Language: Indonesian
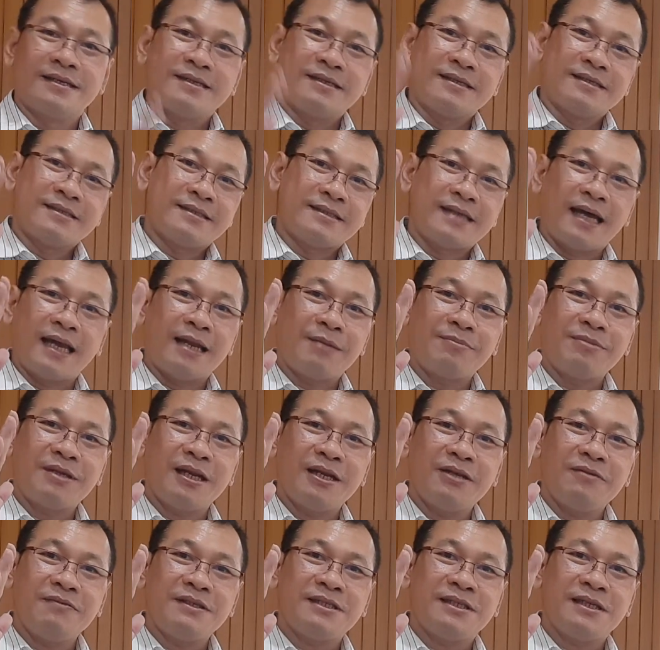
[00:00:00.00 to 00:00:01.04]
Salam
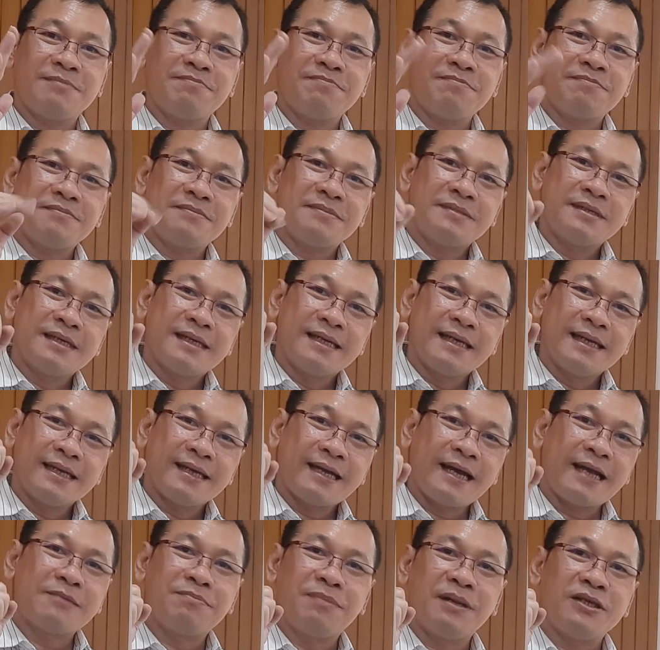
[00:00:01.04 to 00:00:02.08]
Daily Wisdom,
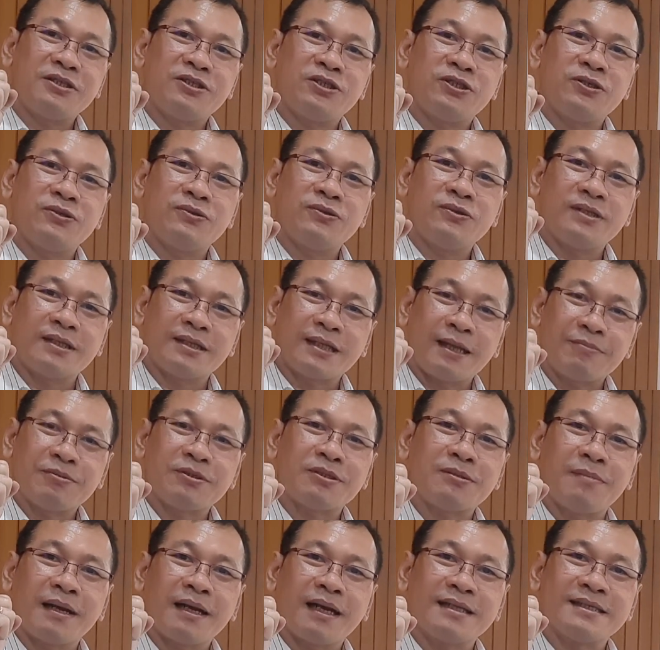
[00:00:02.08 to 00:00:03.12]
God bless you, tetap
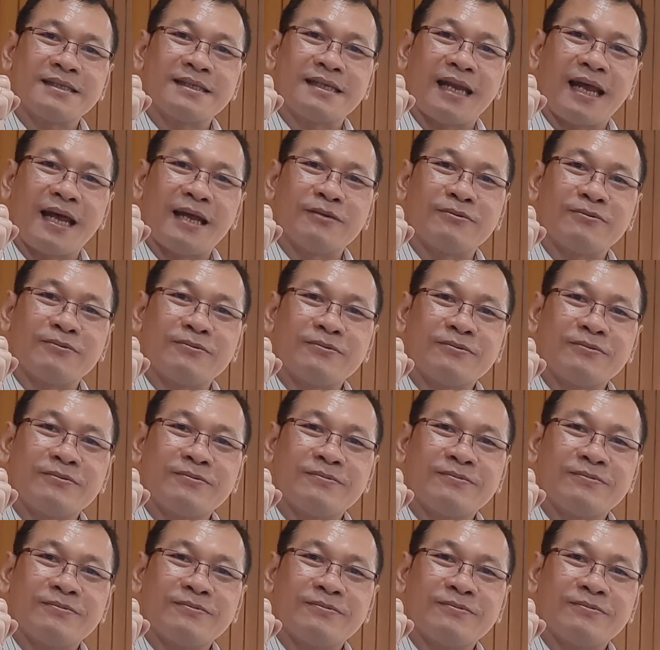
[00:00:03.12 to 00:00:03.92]
semangat selalu.